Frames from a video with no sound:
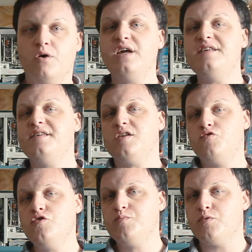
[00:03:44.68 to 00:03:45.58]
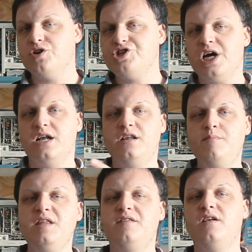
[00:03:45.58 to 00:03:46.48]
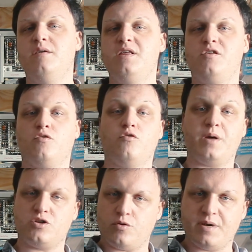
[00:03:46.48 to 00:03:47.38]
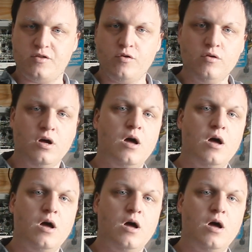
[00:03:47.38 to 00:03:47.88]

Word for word: Mais on a des astuces pour déjà limiter l'émission de perturbations,